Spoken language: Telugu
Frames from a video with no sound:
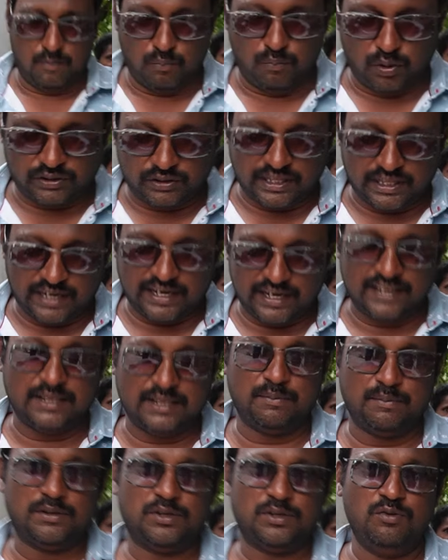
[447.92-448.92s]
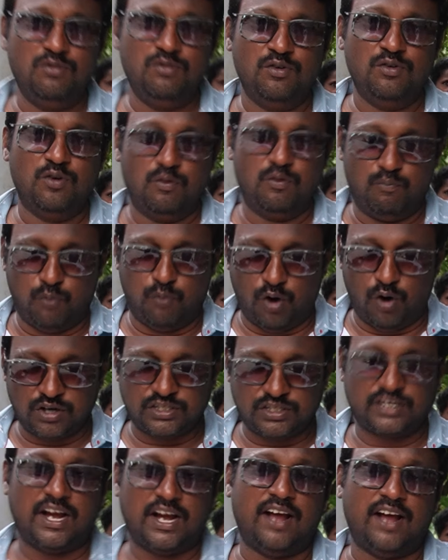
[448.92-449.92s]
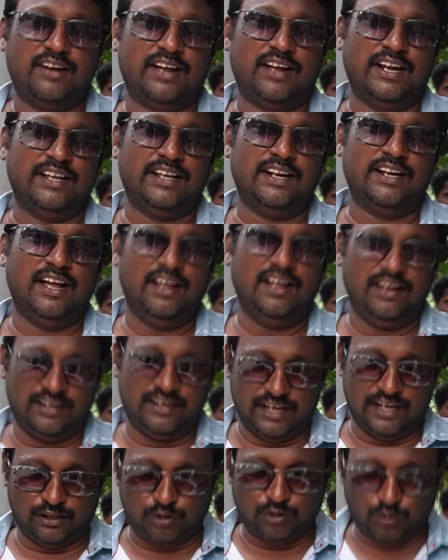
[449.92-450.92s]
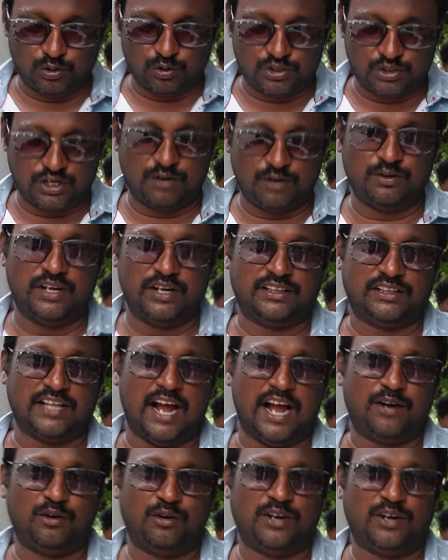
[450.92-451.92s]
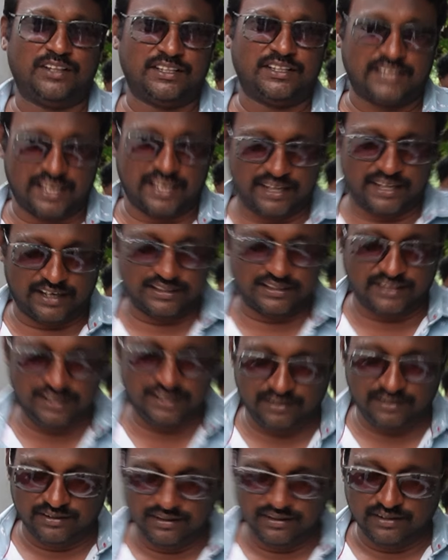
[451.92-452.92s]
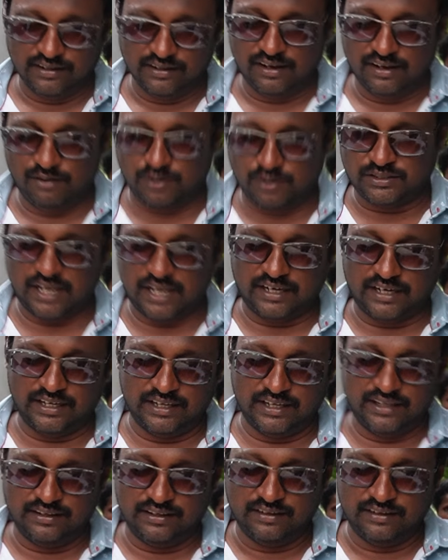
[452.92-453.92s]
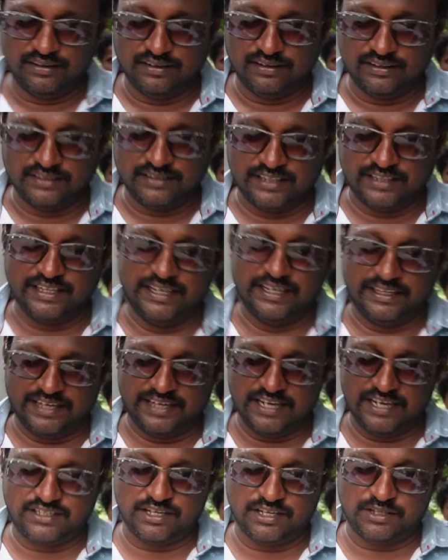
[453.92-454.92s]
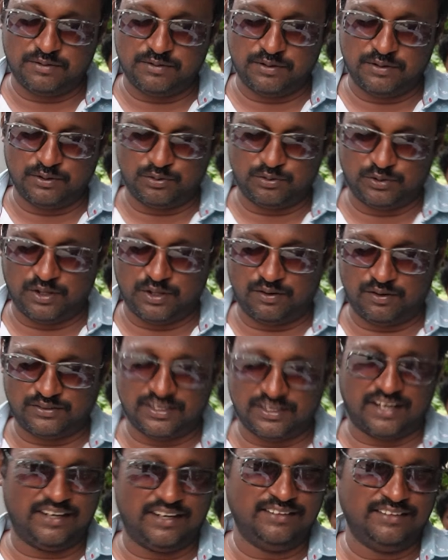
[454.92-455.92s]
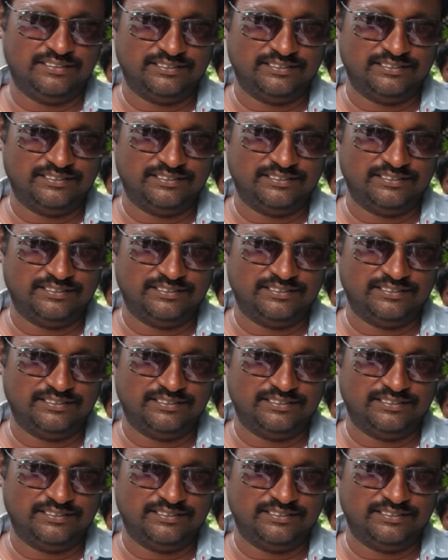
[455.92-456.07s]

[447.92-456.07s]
మొత్తానికి అయితే మాత్రం పోషకాలు కలిగిన ఎంతో రుచిగా ఉండే అయితే తయారైంది ఒకసారి దీన్ని టేస్ట్ చేసి చూద్దాం ఒకసారి